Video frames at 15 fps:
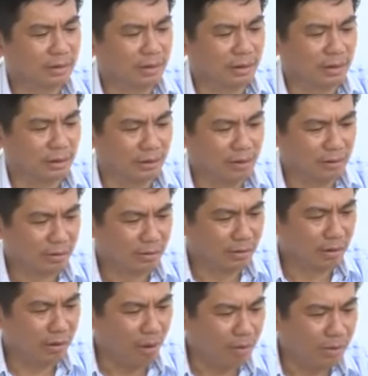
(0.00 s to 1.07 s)
thì nó
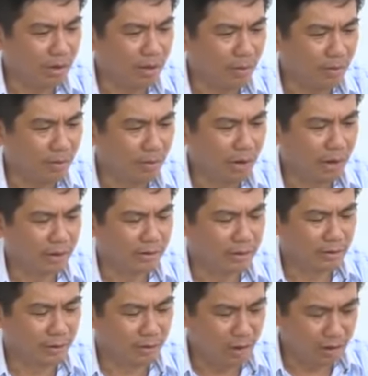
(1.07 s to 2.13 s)
nó đổ về cái bông lúa này
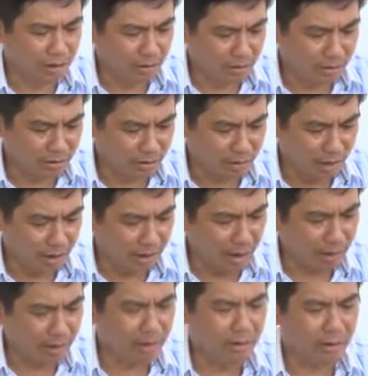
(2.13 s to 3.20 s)
cho nên người ta
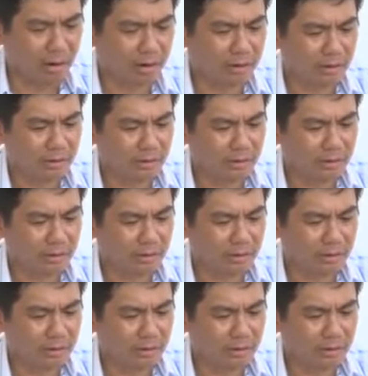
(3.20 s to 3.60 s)
ngăn ngừa